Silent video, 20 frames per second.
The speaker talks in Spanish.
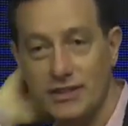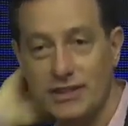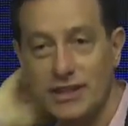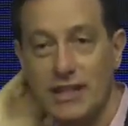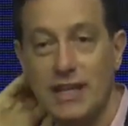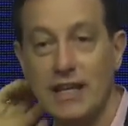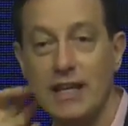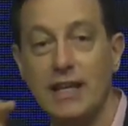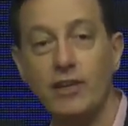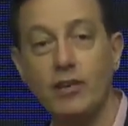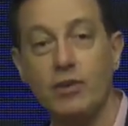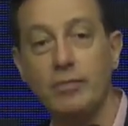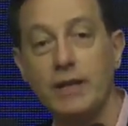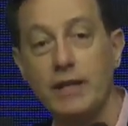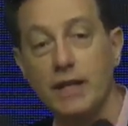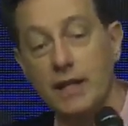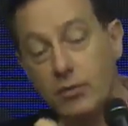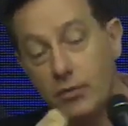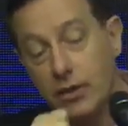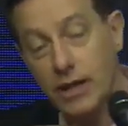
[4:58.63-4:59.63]
así que le digo,
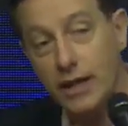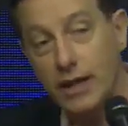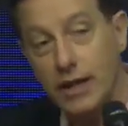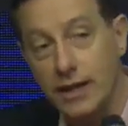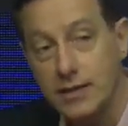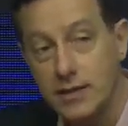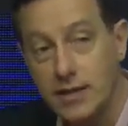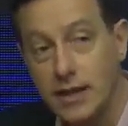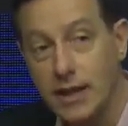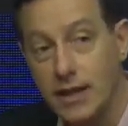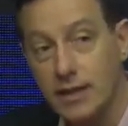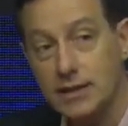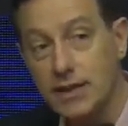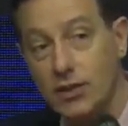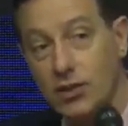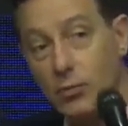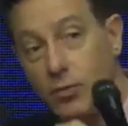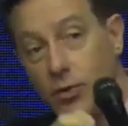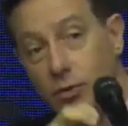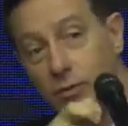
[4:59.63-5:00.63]
mire, le voy a hacer así
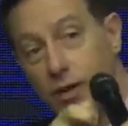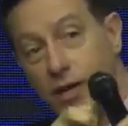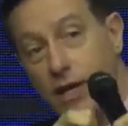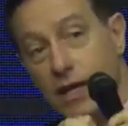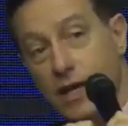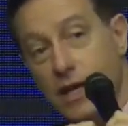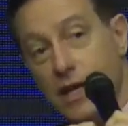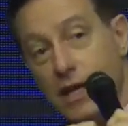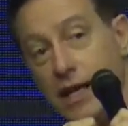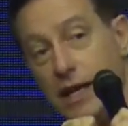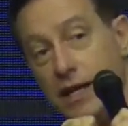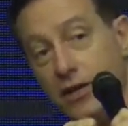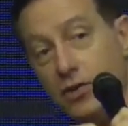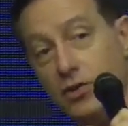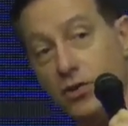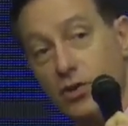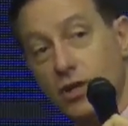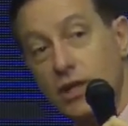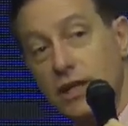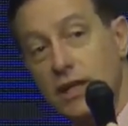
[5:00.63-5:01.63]
como el
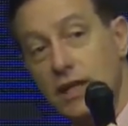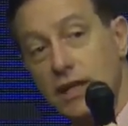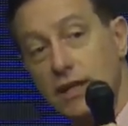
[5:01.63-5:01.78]
arco. Y